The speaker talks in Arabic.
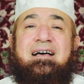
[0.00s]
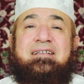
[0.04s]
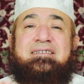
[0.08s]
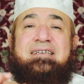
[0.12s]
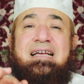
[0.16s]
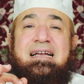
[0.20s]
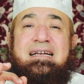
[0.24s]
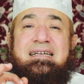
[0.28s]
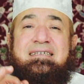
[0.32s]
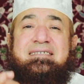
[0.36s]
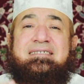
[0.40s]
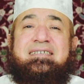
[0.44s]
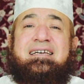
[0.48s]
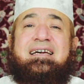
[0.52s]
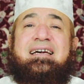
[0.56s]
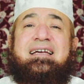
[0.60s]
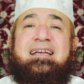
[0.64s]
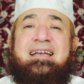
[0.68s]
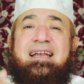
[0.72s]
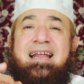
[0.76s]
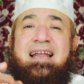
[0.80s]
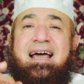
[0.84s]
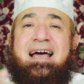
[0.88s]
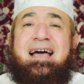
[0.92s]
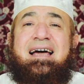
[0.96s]

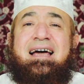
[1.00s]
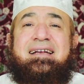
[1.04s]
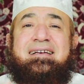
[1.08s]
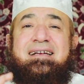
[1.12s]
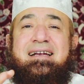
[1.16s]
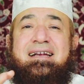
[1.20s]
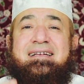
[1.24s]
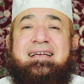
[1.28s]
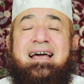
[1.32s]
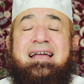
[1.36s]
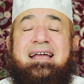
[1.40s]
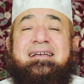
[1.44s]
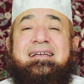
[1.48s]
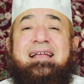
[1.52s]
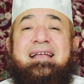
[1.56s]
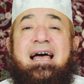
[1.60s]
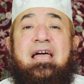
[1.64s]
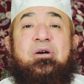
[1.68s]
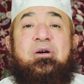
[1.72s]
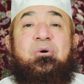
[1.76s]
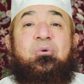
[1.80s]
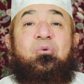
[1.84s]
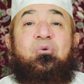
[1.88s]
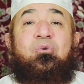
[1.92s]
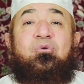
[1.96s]
تلتين أهل الجنة
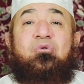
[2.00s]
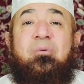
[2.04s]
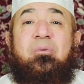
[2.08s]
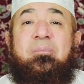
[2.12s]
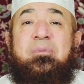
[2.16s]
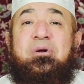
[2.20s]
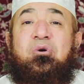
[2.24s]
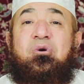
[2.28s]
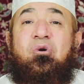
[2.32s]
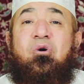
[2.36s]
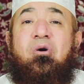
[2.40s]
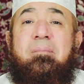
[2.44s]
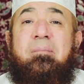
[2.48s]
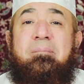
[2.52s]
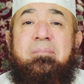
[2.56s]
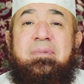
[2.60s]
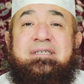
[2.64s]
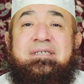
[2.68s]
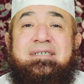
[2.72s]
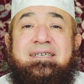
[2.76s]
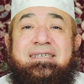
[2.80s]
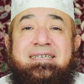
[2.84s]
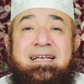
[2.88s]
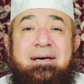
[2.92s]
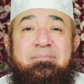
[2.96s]
هيكونوا من
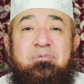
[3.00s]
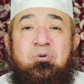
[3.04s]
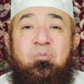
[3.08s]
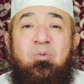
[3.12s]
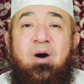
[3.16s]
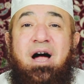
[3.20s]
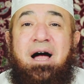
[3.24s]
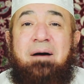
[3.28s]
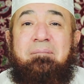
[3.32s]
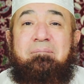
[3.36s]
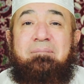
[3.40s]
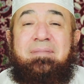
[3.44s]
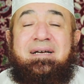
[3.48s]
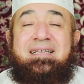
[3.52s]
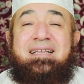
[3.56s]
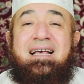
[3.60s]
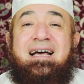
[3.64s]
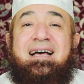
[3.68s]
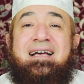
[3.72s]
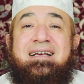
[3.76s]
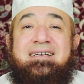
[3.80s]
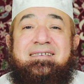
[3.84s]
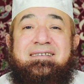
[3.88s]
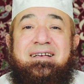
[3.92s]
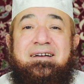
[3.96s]
أمة النبي محمد
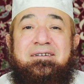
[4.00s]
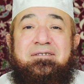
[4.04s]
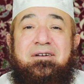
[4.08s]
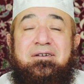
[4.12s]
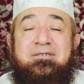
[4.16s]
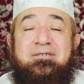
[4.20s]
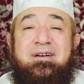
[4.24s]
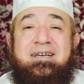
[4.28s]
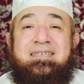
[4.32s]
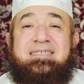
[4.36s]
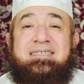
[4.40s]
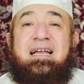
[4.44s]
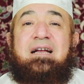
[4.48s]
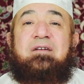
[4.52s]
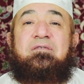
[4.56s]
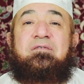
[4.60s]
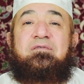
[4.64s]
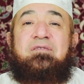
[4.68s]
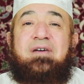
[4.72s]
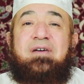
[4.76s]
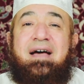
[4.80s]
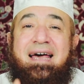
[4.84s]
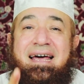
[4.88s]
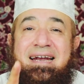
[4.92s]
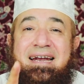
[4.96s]
صلى الله عليه وسلم
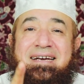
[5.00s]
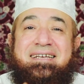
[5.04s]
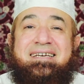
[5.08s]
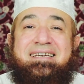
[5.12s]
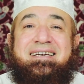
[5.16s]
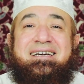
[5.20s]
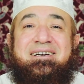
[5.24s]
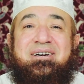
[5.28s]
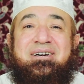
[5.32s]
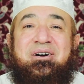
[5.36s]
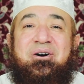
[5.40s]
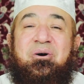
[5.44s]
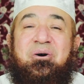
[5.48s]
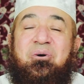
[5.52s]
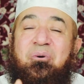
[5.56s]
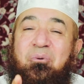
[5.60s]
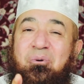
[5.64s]
فخليك